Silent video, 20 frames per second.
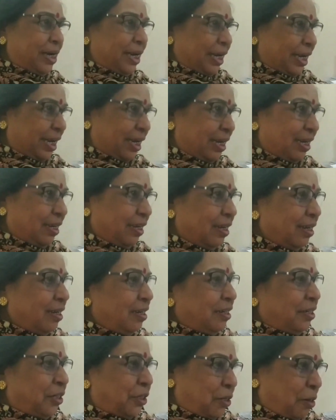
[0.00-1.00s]
লেখে
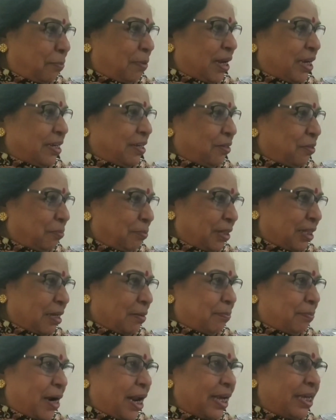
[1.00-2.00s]
সবাই কবিতা
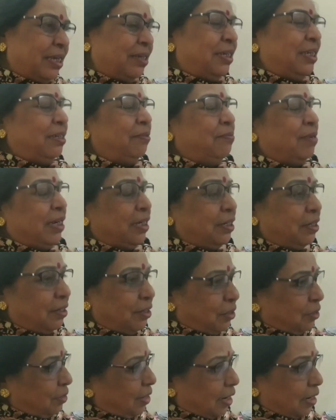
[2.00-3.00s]
প্রায় ইভেন্ট
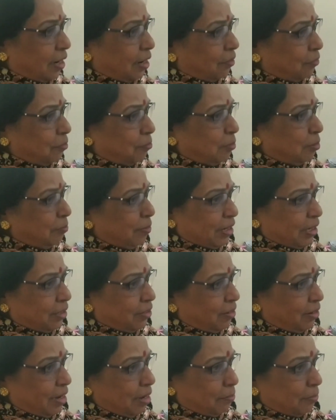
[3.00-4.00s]
নানা রকম ইভেন্ট
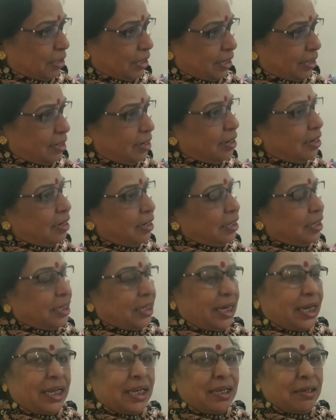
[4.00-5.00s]
হয় আমাদের
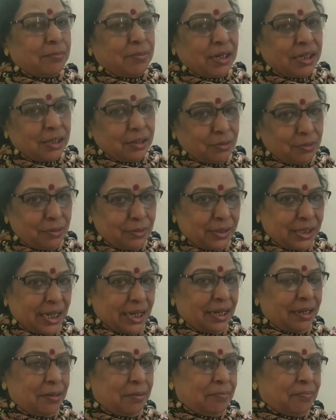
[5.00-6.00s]
সেই ইভেন্টগুলোতে
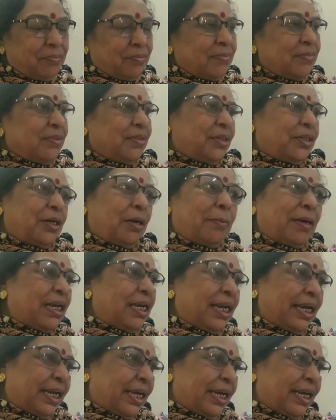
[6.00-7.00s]
সবাই
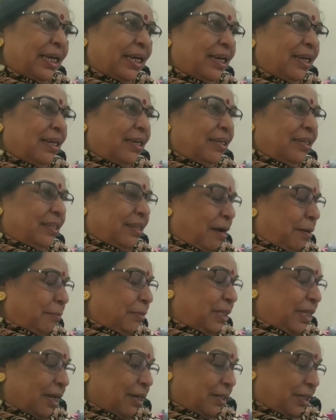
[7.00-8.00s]
লেখে আমি
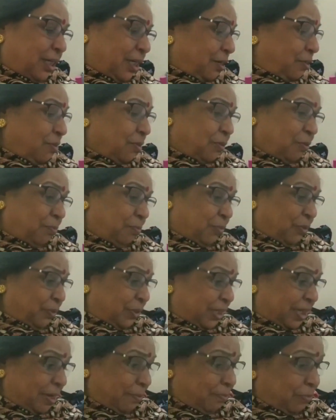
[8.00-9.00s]
তার সেগুলো খুব মন
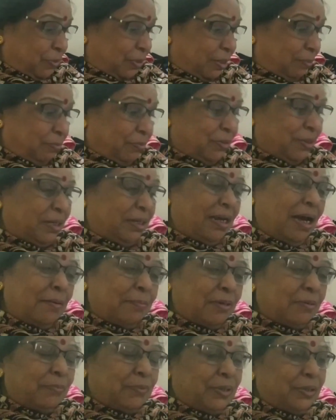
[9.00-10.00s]
দিয়ে পড়ি পড়ে
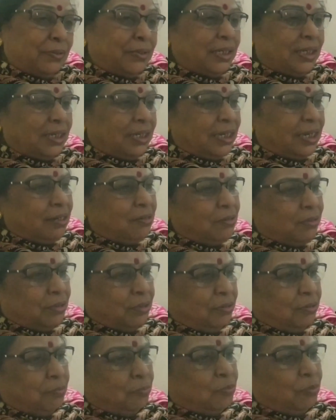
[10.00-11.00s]
আমার মনে হয়েছে যে এগুলো
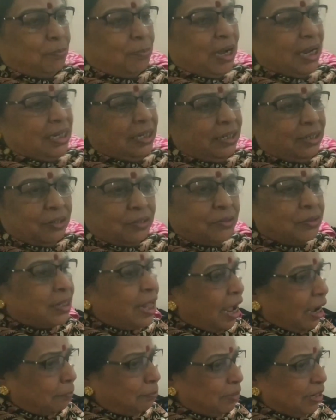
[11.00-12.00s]
তো মোবাইল যখন
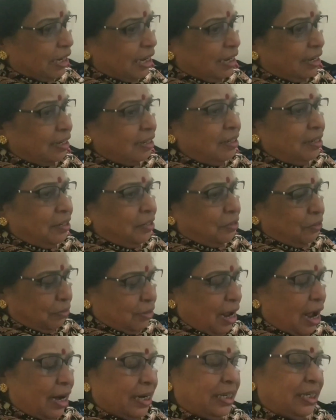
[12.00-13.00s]
থাকবে না তখন
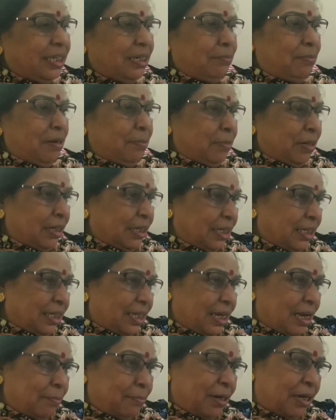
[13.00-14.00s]
হারিয়ে যাবে আমার কাছ
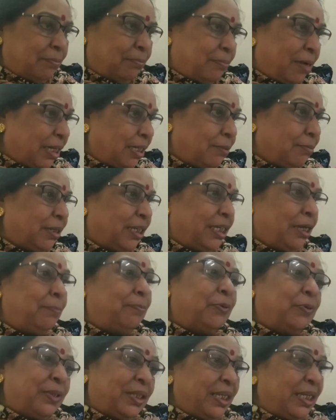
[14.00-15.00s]
থেকে আমার মাঝে মাঝেই
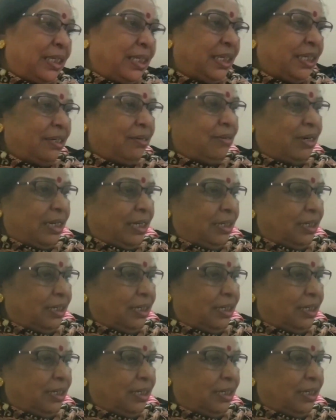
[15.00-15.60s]
পড়তে ইচ্ছে করে